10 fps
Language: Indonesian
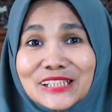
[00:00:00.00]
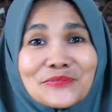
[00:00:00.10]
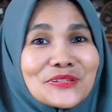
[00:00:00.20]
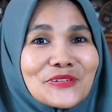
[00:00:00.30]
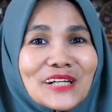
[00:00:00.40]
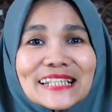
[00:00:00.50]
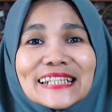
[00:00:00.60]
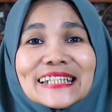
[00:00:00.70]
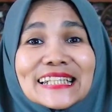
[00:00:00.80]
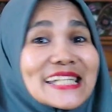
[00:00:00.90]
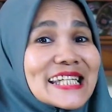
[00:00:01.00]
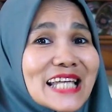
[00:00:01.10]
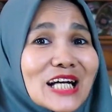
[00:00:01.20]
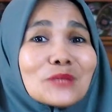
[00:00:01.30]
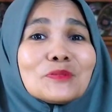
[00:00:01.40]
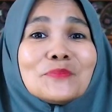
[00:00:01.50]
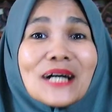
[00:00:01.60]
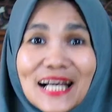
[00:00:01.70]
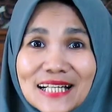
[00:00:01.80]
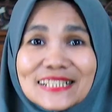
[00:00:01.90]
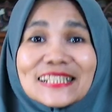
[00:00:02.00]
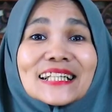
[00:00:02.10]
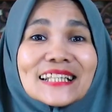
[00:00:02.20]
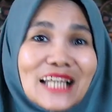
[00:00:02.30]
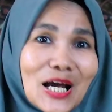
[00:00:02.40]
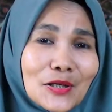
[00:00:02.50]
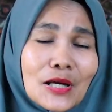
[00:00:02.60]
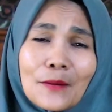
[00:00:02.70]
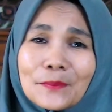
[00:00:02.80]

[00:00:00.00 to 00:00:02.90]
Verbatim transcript: Di video kali ini kita akan membahas tentang